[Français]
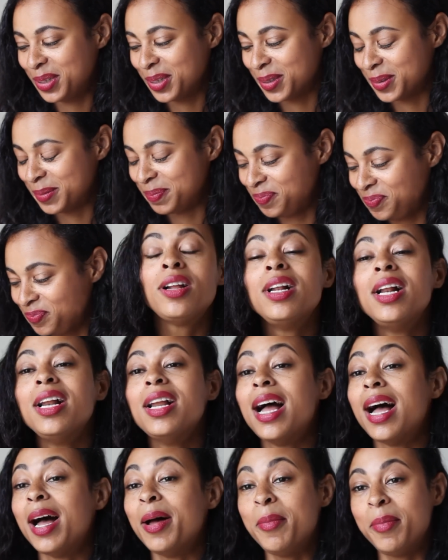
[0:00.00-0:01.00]
Euh,
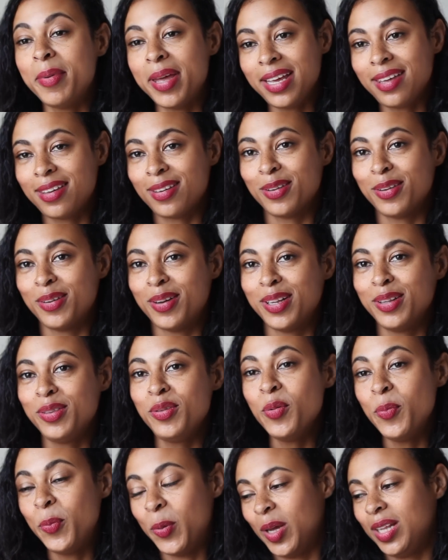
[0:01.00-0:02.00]
un mec, euh, un de
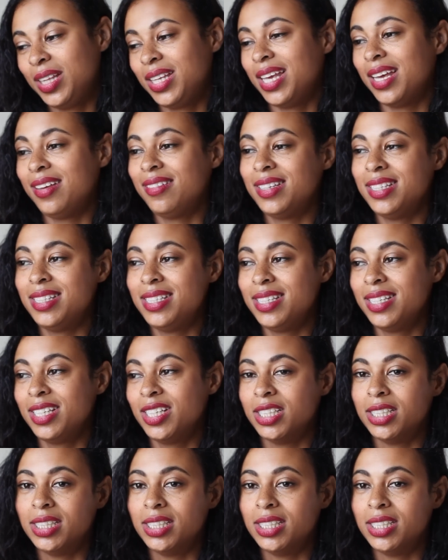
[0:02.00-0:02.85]
nos potes, qui avait dit